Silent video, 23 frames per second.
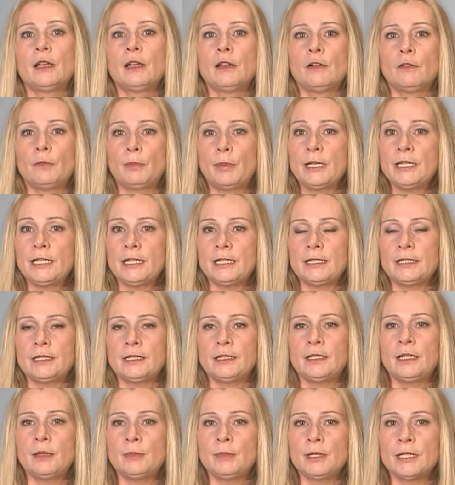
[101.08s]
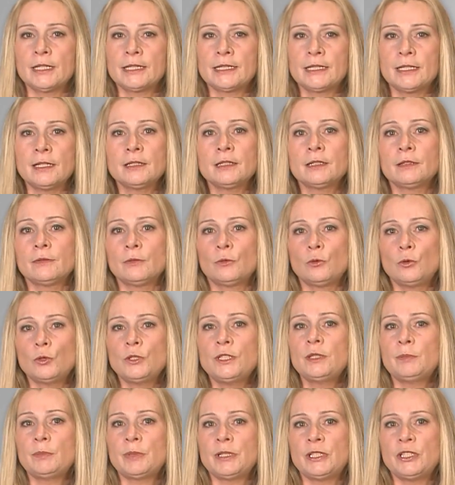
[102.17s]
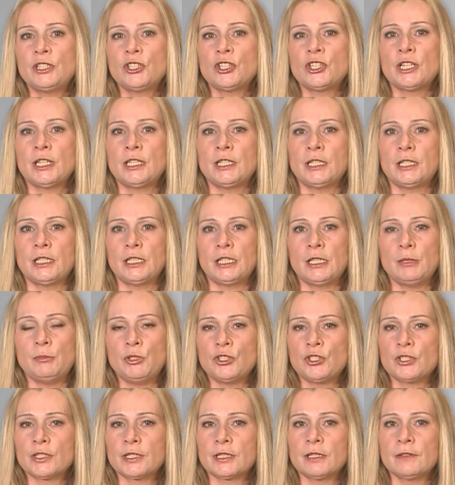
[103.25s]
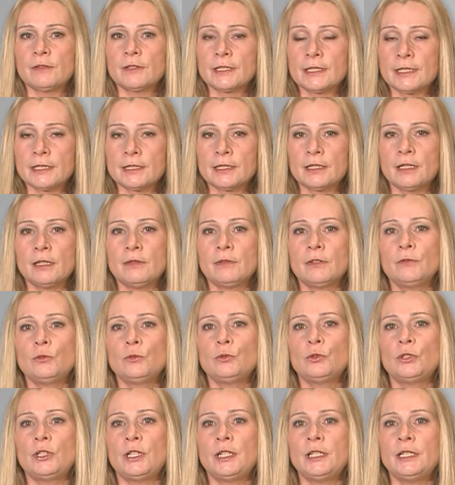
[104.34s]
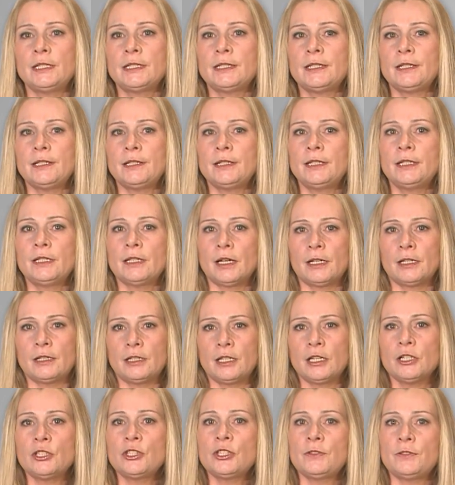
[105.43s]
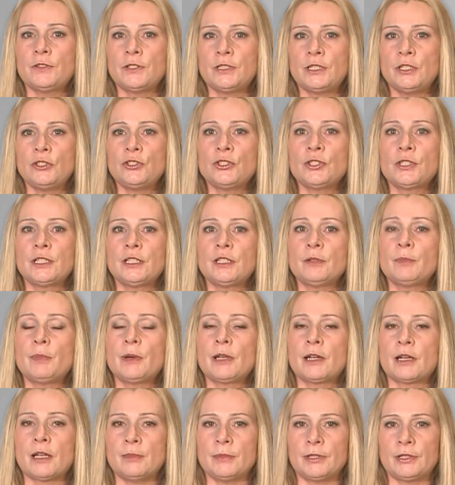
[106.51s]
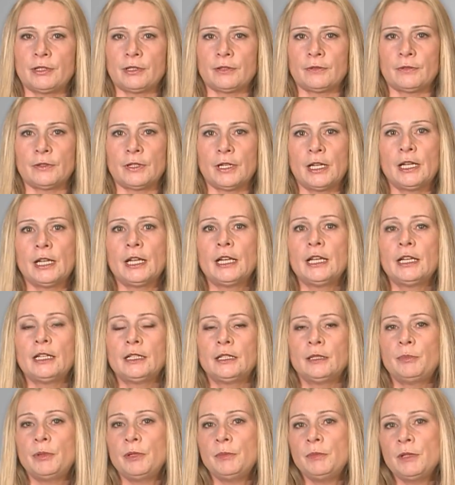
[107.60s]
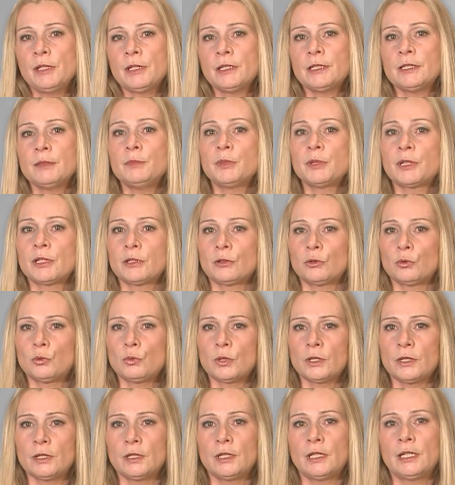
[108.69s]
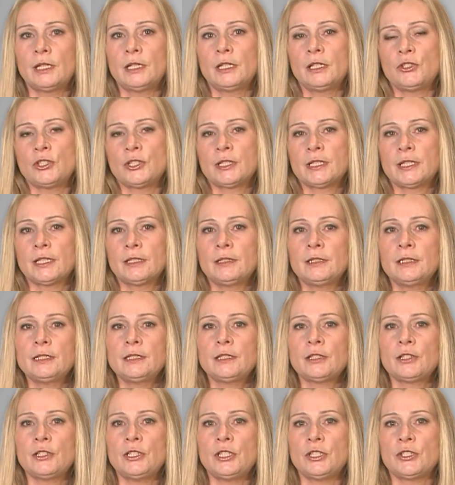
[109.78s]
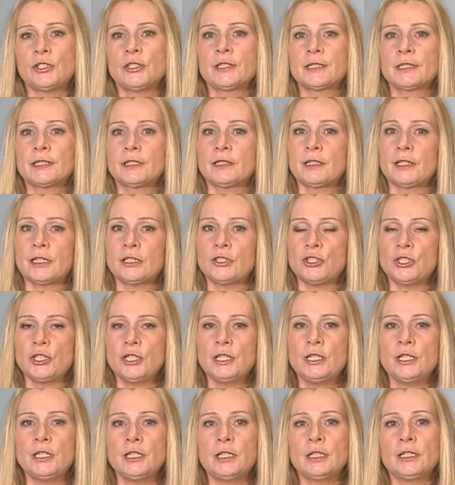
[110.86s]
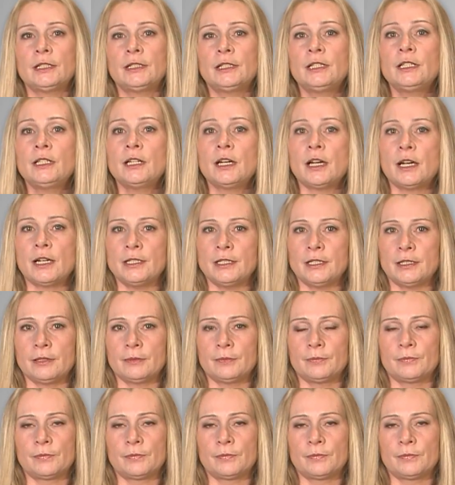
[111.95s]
В понятие гомеостаз входит поддержание химического состава внутренней среды, а также физических параметров, например, температуры, частоты сердечных сокращений, дыхания.